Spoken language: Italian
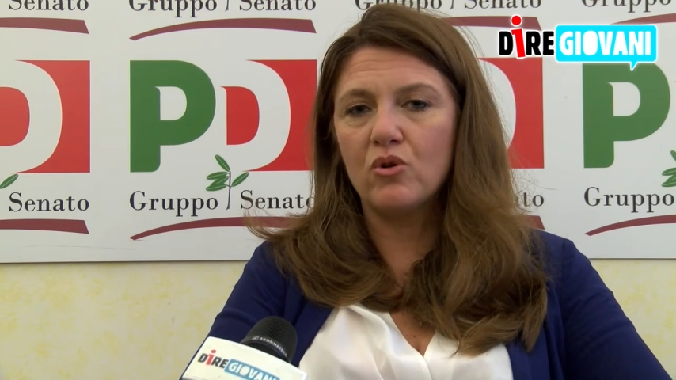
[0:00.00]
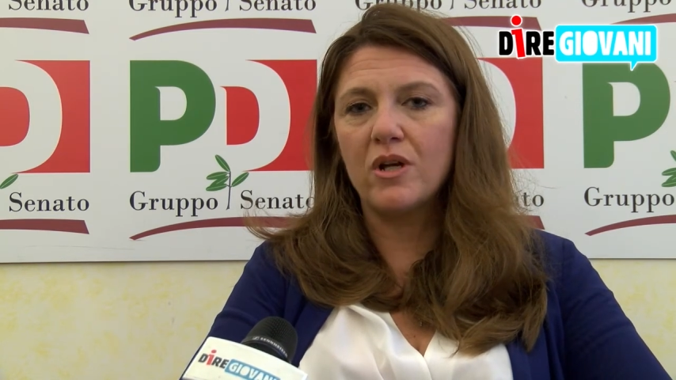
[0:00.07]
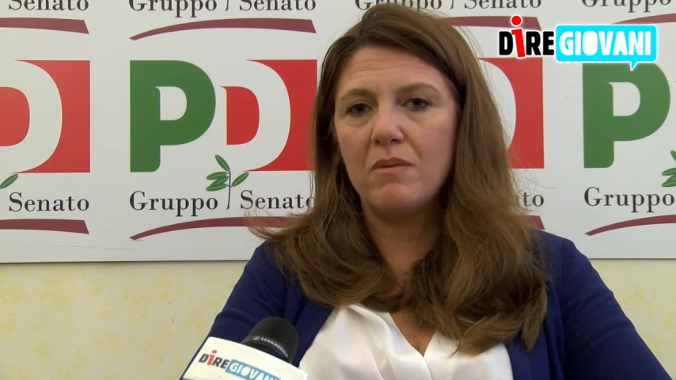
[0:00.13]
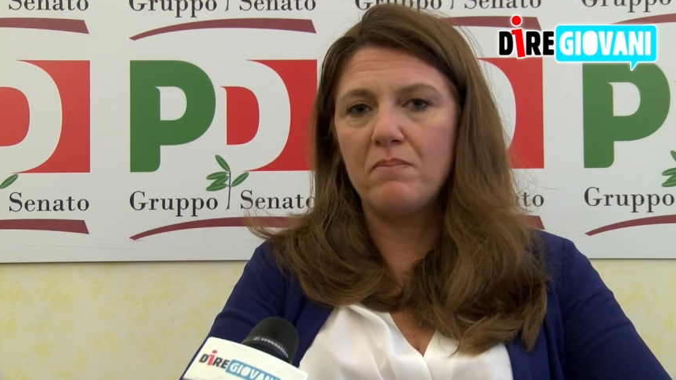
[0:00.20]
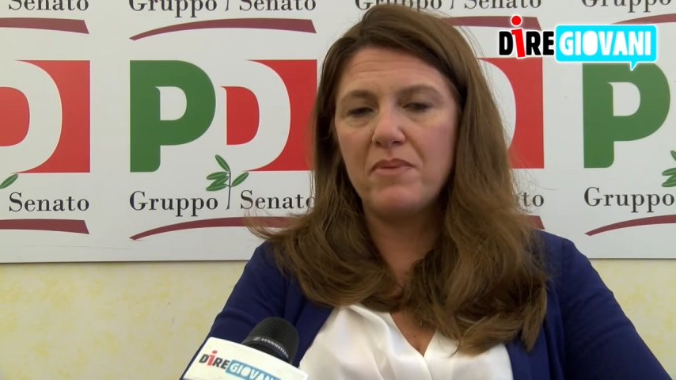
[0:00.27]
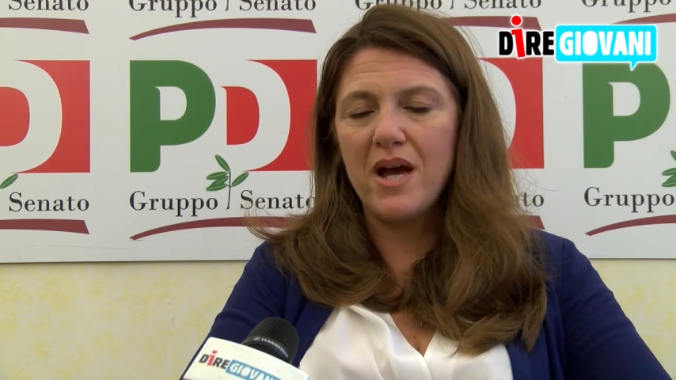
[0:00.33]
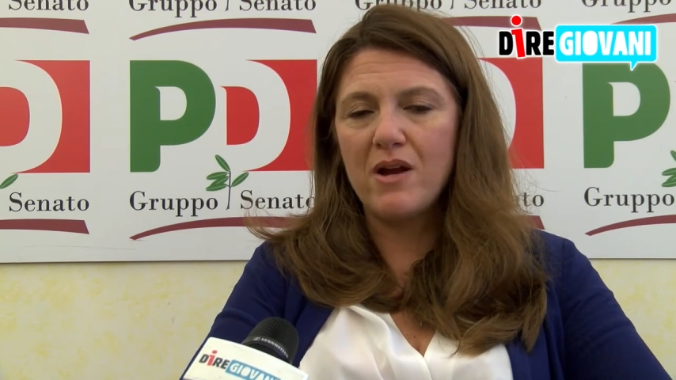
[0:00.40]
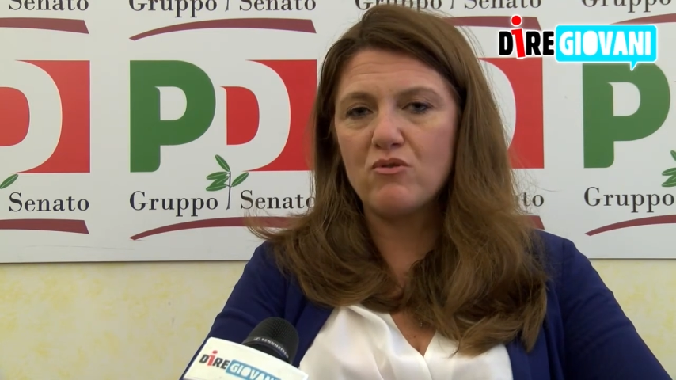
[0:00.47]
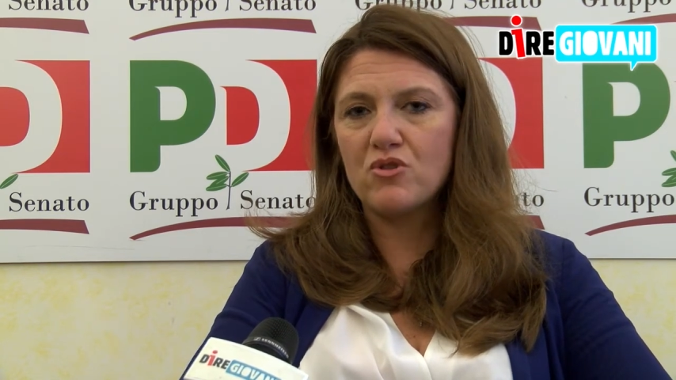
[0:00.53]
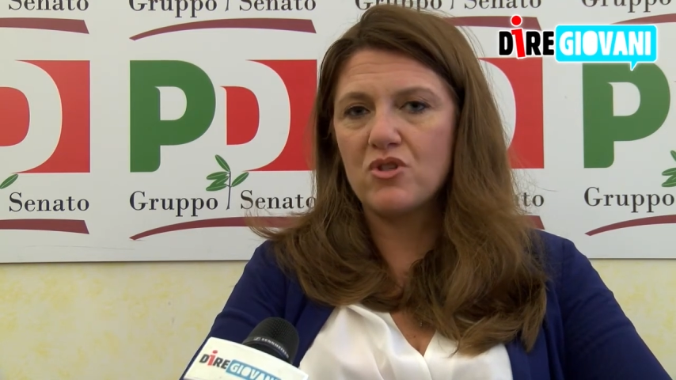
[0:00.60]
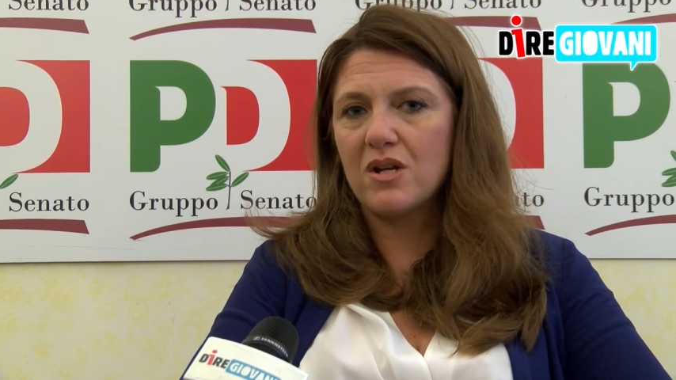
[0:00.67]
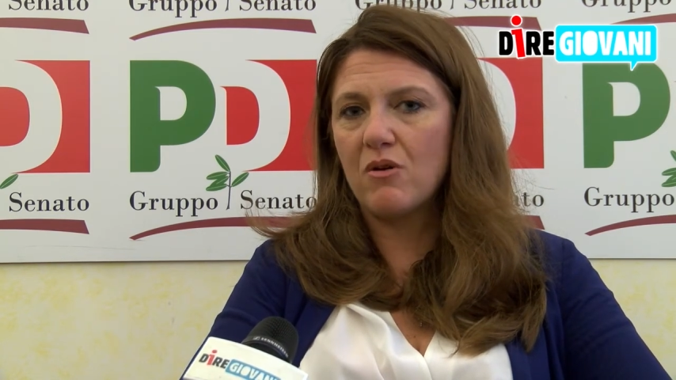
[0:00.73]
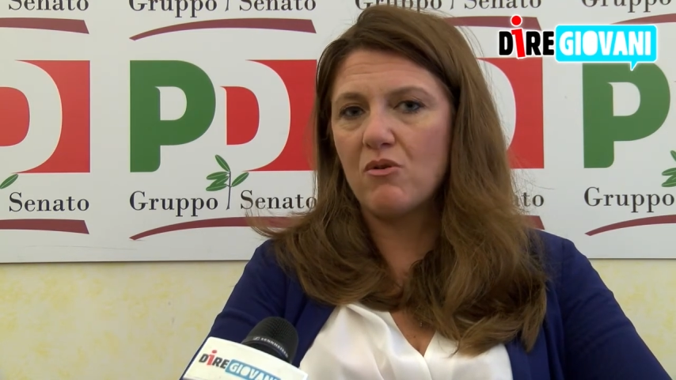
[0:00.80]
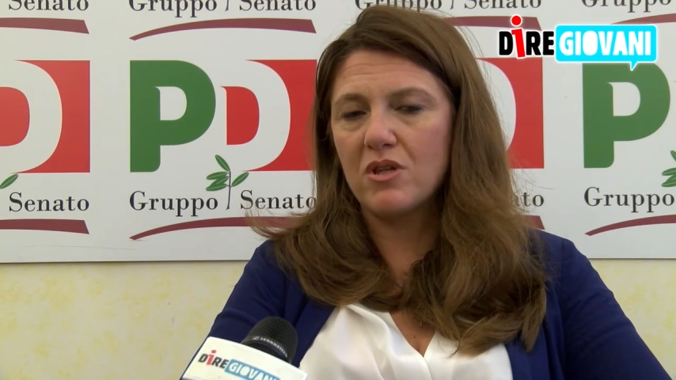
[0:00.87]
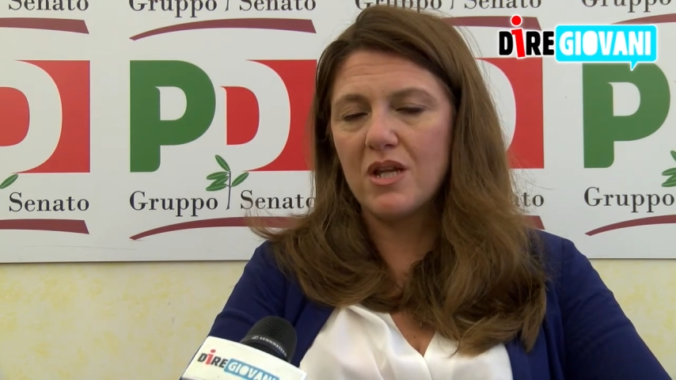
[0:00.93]
che il piano
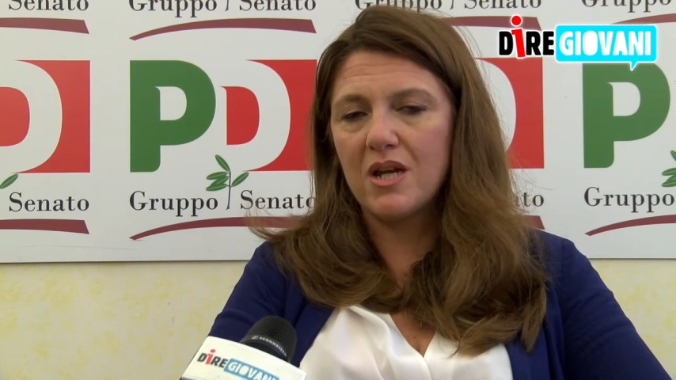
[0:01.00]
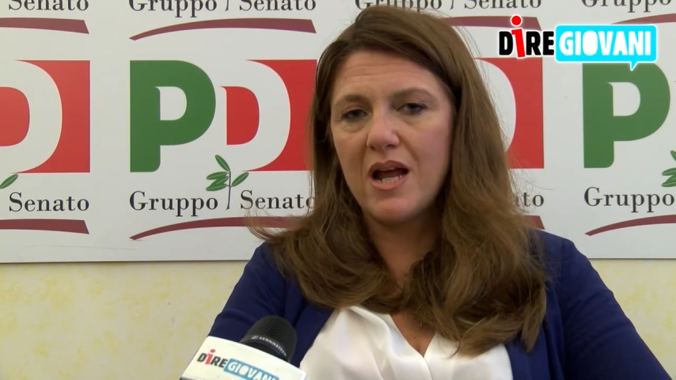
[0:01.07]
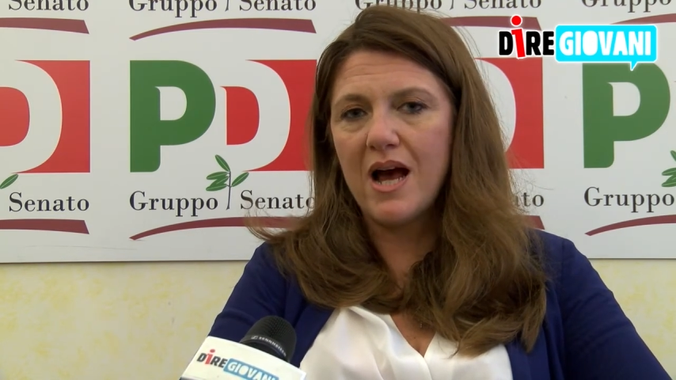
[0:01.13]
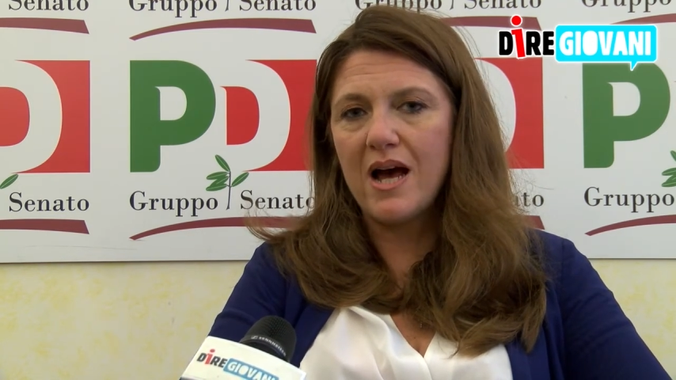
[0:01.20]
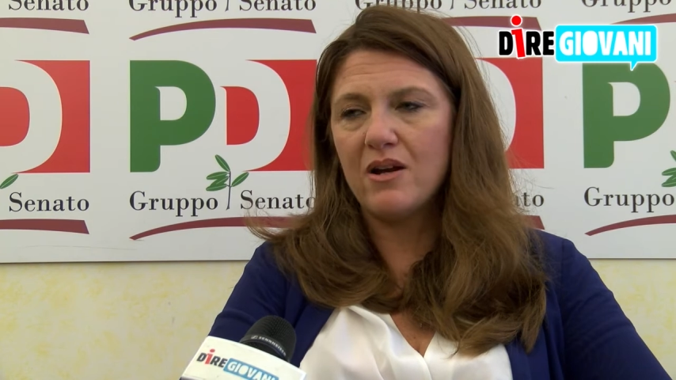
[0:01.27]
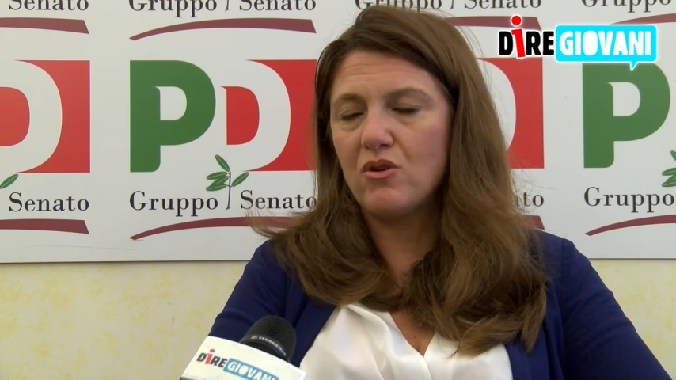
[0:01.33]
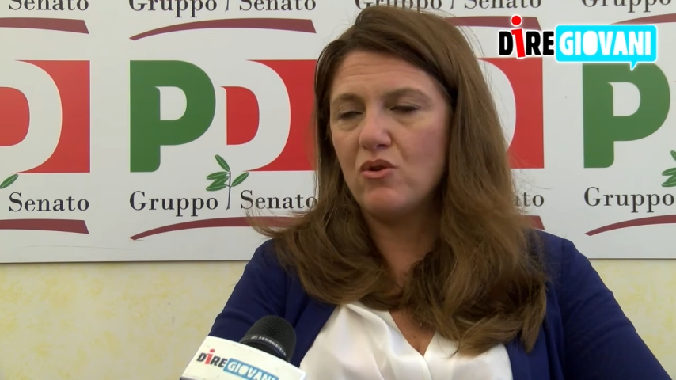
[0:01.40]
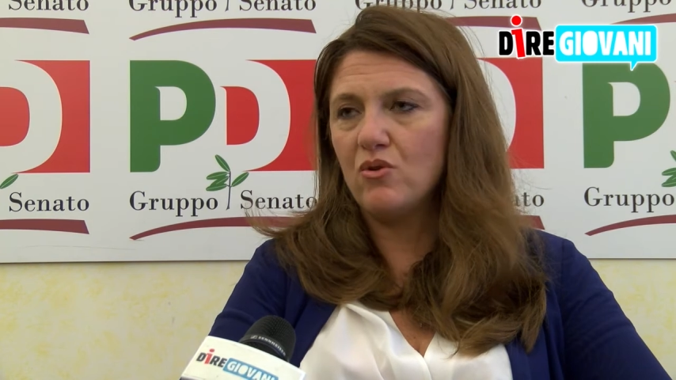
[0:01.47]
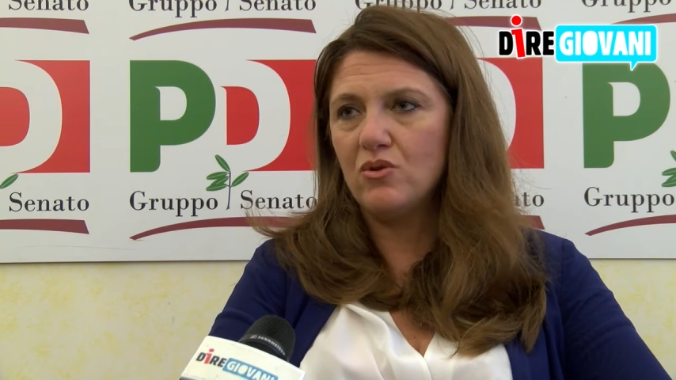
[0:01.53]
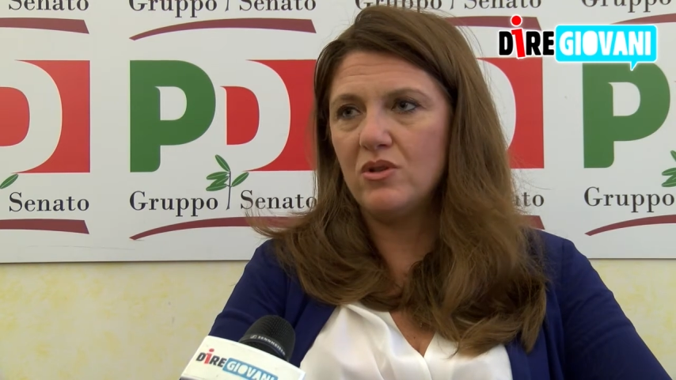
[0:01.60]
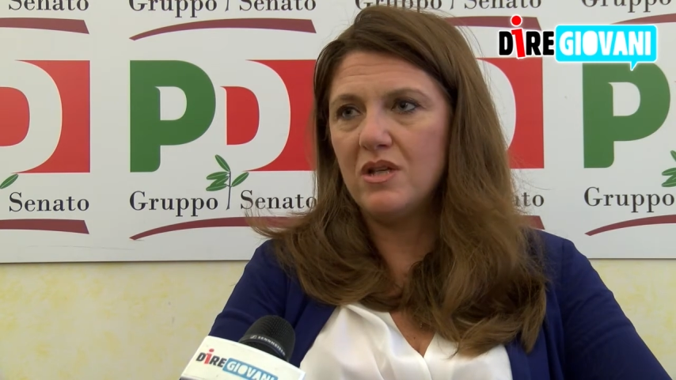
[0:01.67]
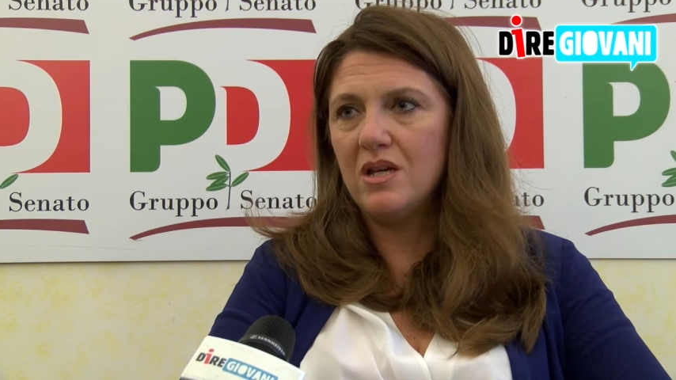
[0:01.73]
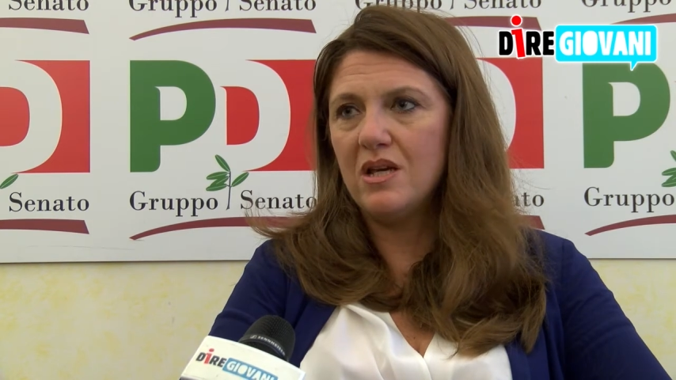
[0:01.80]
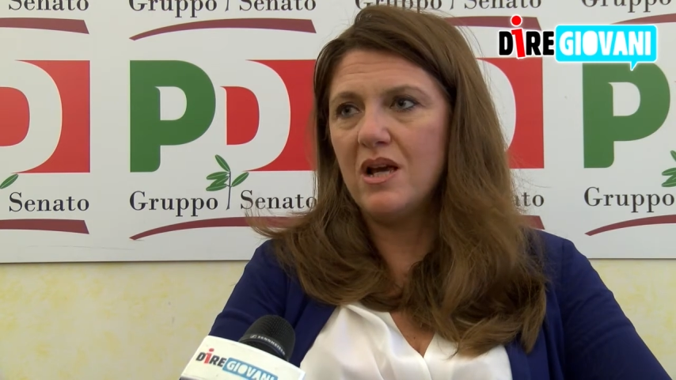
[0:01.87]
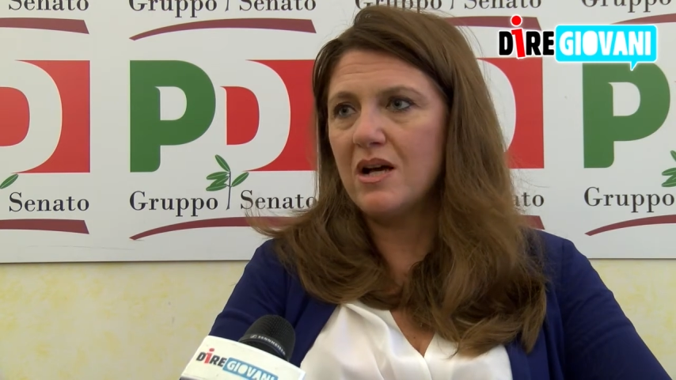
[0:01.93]
straordinario
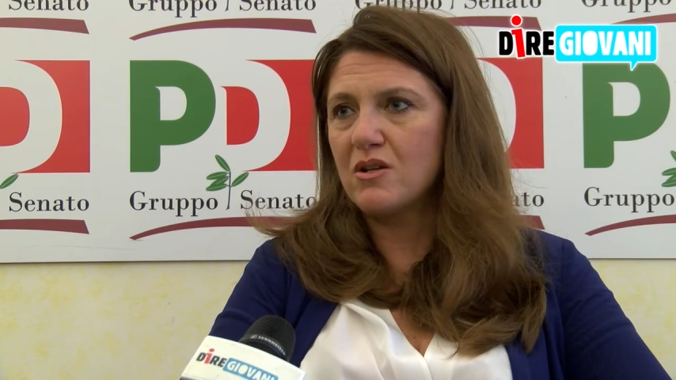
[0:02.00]
di